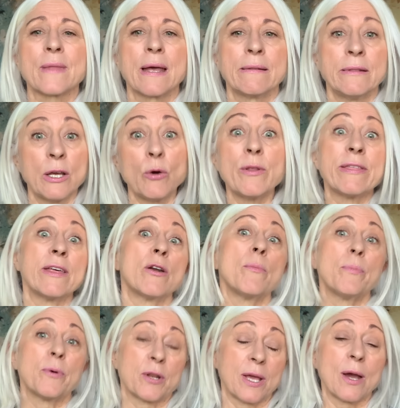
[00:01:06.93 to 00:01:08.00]
Digo hicieron
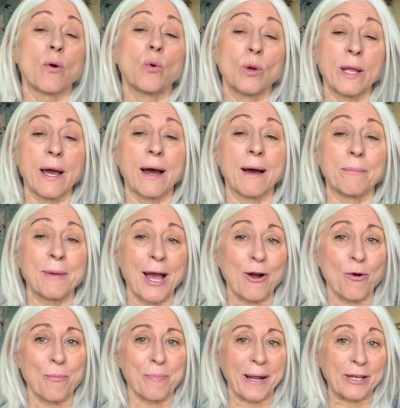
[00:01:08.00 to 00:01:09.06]
porque Julia me
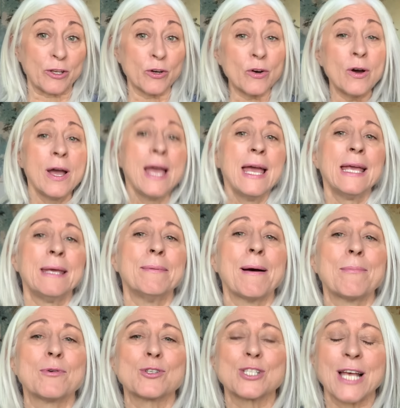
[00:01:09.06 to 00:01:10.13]
acompañó,
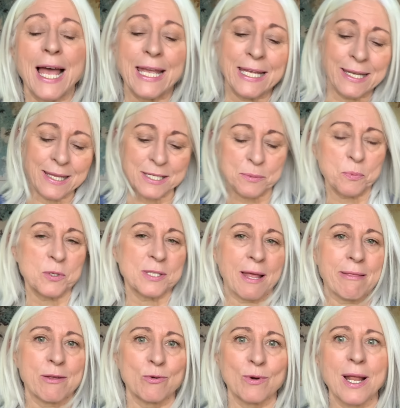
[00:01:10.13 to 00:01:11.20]
íbamos a ir después a
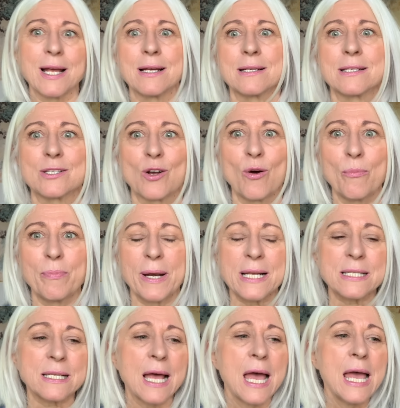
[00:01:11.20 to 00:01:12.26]
hacer unas
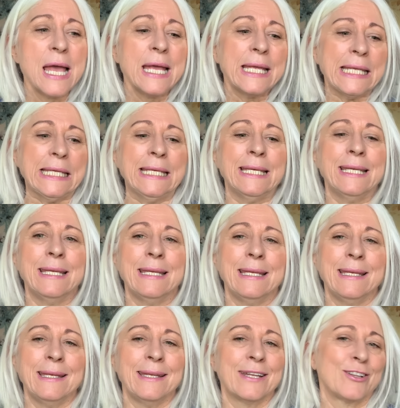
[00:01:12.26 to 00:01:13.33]
compras
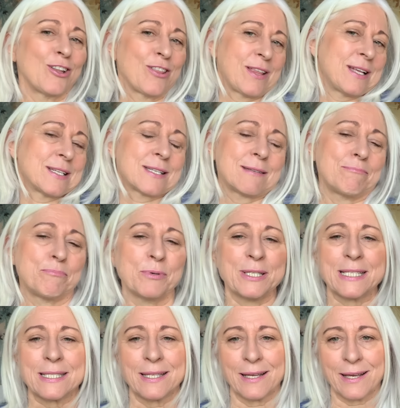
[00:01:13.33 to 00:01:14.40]
y, y, entonces
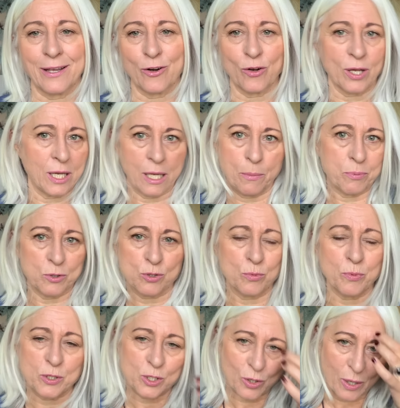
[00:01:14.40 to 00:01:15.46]
pues dijeron que por
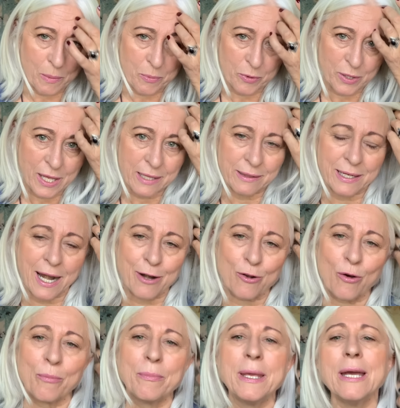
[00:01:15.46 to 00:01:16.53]
supuesto que podía entrar
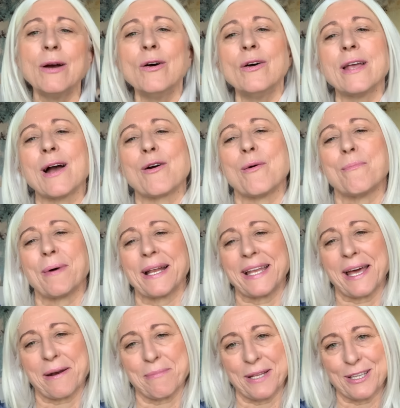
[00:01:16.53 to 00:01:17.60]
conmigo y
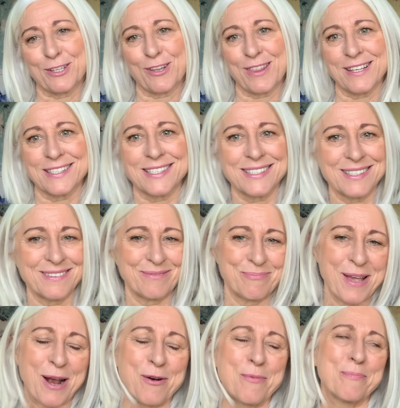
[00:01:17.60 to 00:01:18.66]
acompañarme, entonces me
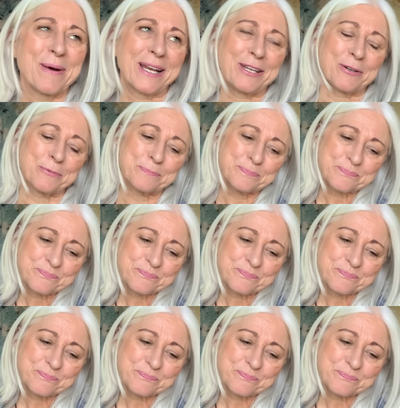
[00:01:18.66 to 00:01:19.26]
acompañó.